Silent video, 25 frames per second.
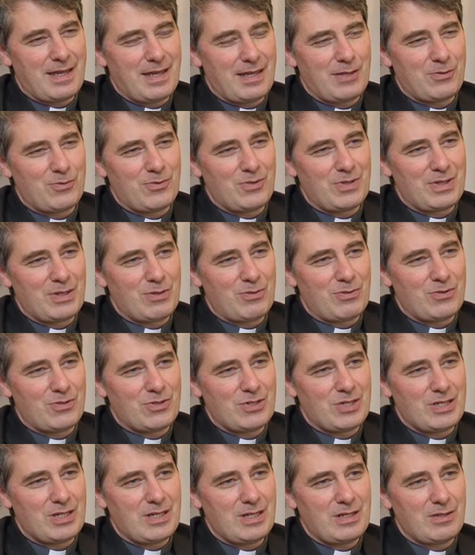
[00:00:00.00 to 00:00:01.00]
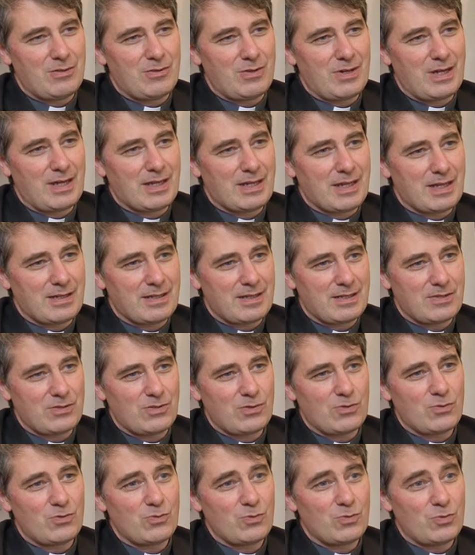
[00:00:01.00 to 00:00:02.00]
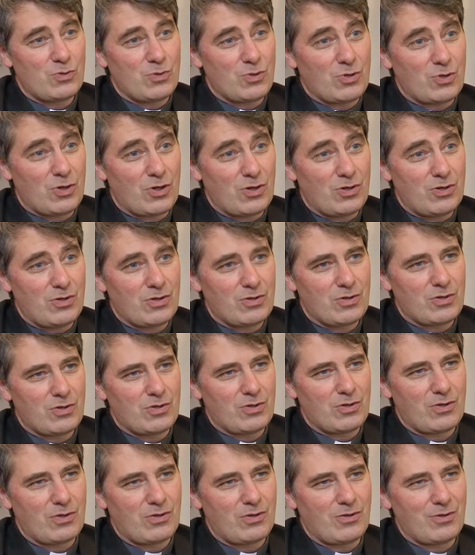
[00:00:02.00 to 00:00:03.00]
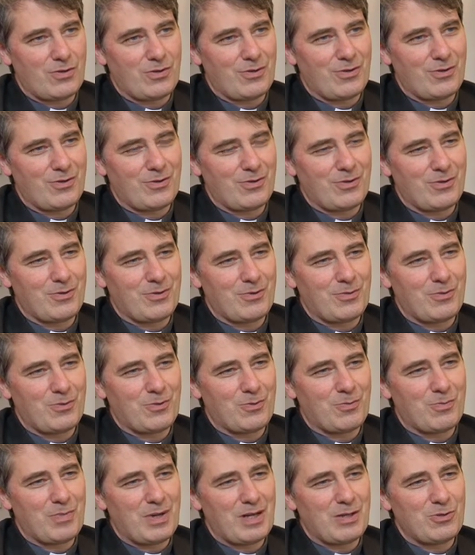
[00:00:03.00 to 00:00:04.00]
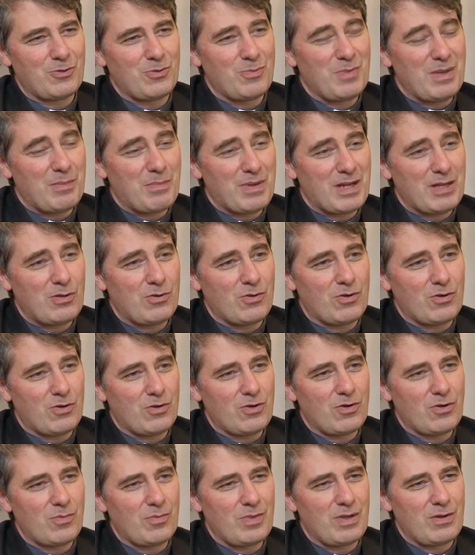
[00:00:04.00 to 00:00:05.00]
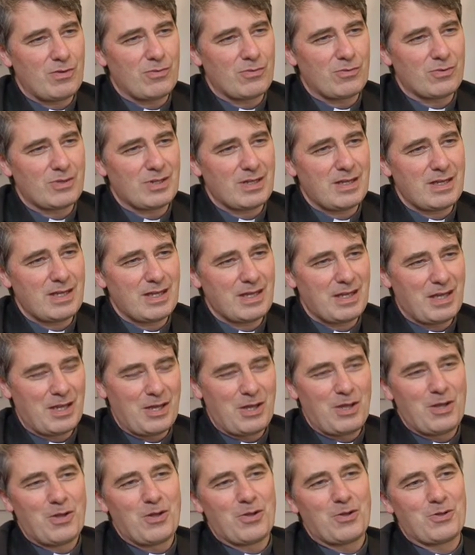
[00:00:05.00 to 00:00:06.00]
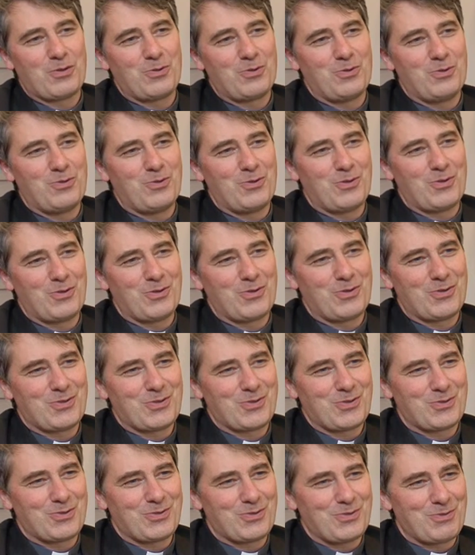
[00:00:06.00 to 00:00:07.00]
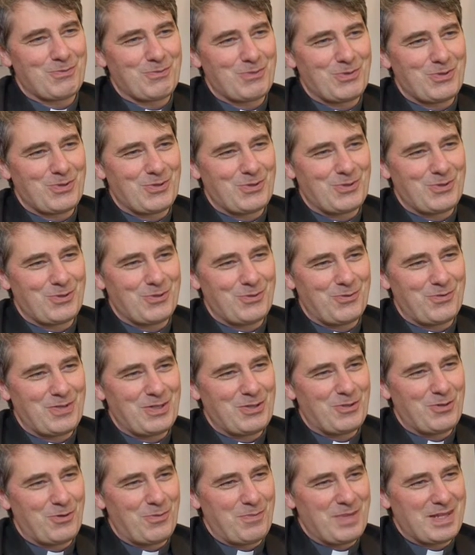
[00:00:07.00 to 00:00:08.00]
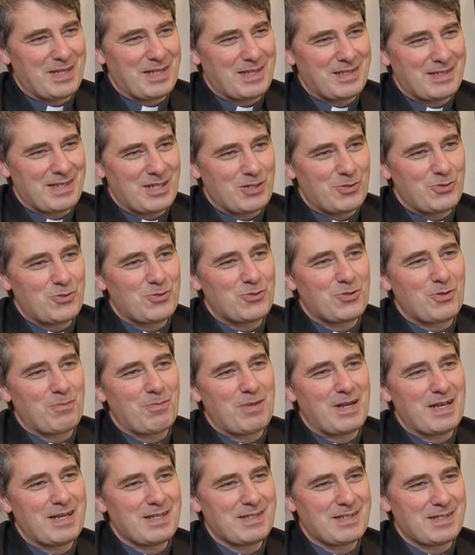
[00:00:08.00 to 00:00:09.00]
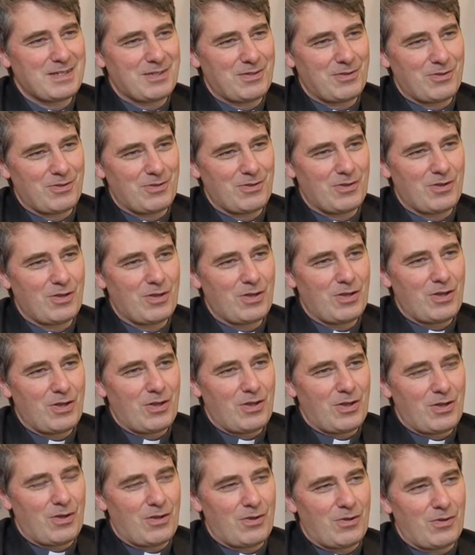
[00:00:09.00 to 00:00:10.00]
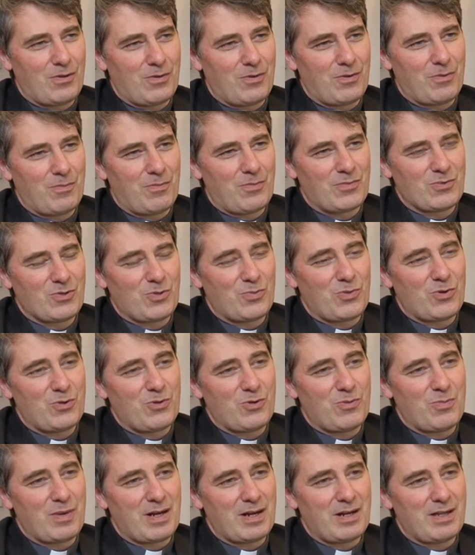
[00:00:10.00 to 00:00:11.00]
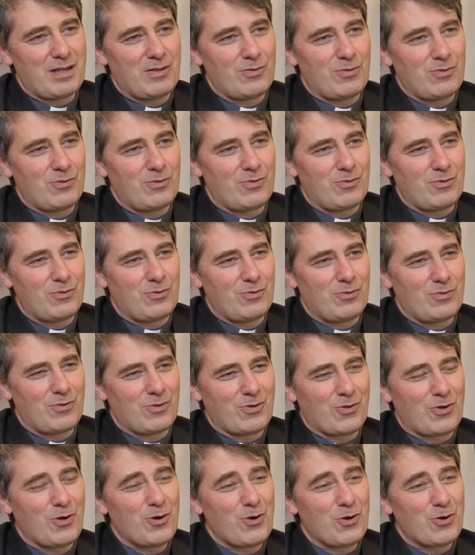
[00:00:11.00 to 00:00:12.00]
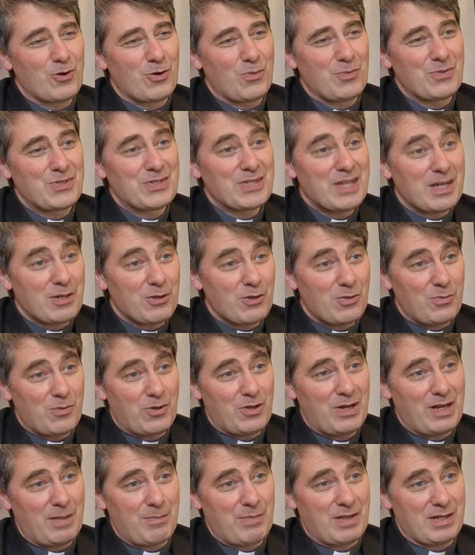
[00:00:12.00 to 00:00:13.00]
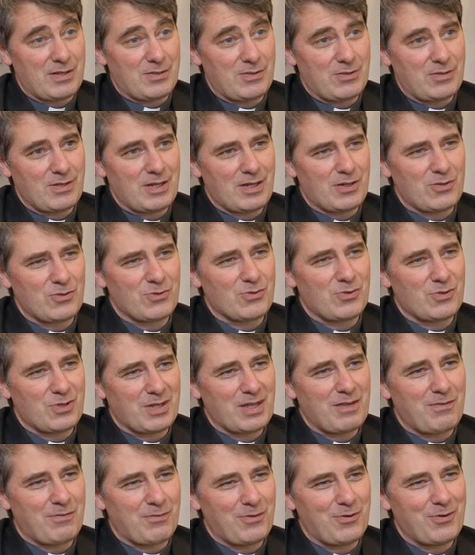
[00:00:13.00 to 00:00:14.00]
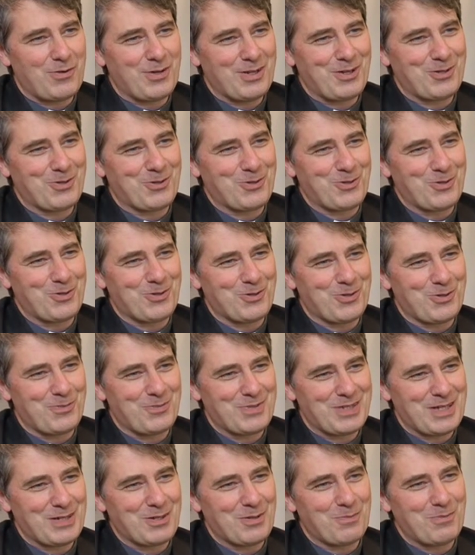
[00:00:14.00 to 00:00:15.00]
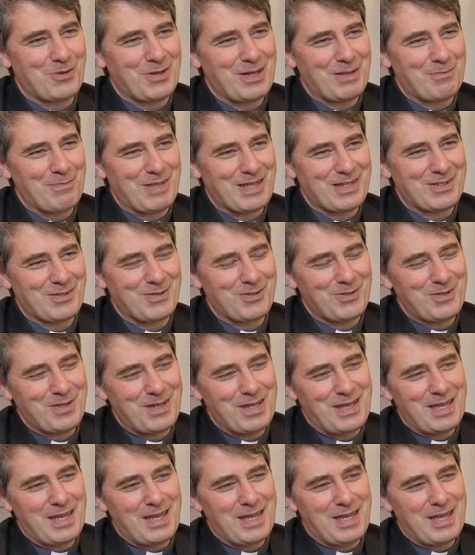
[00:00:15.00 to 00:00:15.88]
est une théologie de l'incarnation, du corps, euh, non pas du mépris du corps, mais au contraire de, son, de, le mettre à sa juste place. Euh, euh, Jean-Paul II parlait de, du, du, corps comme sacrement de la personne, quelque chose de très fort, hein, le corps comme sacrement de la personne.